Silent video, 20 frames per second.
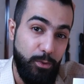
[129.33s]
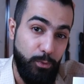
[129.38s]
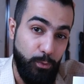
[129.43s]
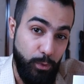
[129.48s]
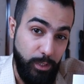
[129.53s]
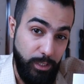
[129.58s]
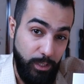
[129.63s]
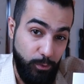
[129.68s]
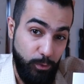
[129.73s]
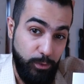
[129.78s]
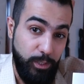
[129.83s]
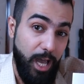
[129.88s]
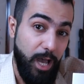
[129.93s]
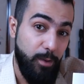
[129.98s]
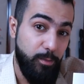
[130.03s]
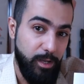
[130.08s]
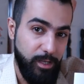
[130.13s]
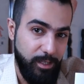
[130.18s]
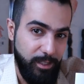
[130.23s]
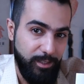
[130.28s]

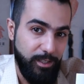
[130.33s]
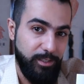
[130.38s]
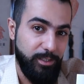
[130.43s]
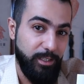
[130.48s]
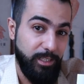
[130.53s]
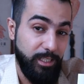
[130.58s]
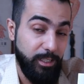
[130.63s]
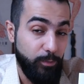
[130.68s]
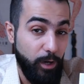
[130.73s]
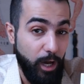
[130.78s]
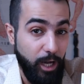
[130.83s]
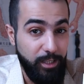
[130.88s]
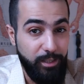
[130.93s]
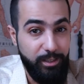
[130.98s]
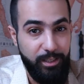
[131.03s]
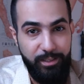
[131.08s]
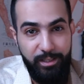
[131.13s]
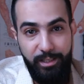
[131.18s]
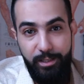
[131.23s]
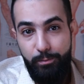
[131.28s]
وسنتابع لنصل
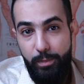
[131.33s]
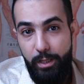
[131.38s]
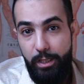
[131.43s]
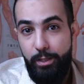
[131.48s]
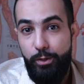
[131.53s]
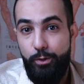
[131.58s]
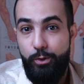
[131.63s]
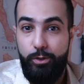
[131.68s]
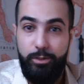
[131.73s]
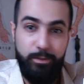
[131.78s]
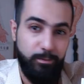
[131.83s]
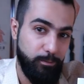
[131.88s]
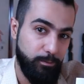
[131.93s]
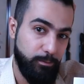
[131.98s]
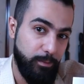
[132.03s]
لمحطة المليون